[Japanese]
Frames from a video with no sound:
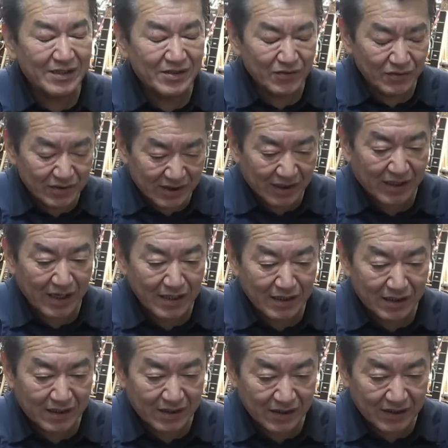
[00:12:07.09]
強さ
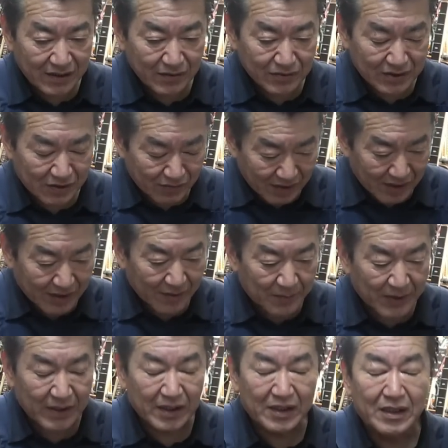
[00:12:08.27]
元気良さはやっぱ
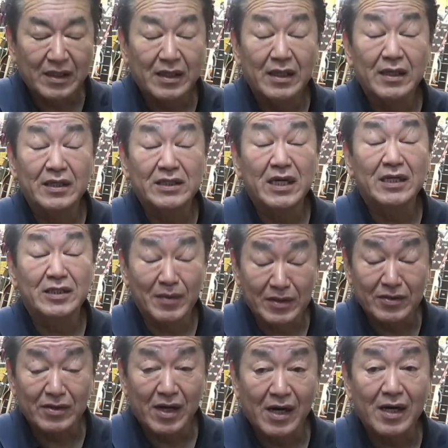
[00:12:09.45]
り
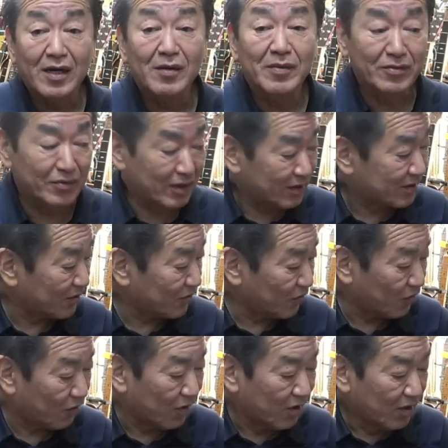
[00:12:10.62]
180赤ラベルなんですけど
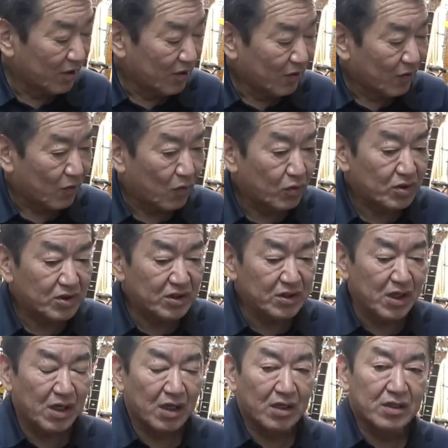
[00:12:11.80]
こっち
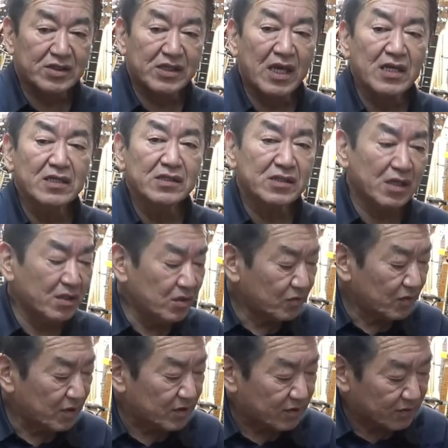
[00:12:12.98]
ね繊細な
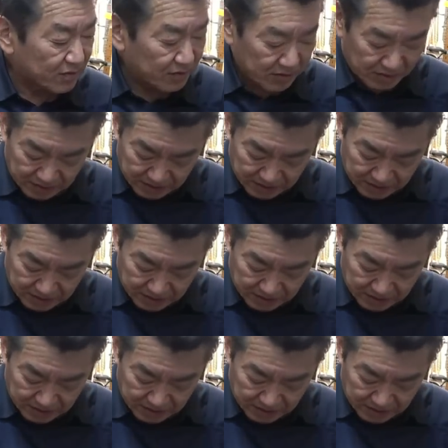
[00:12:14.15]
音がする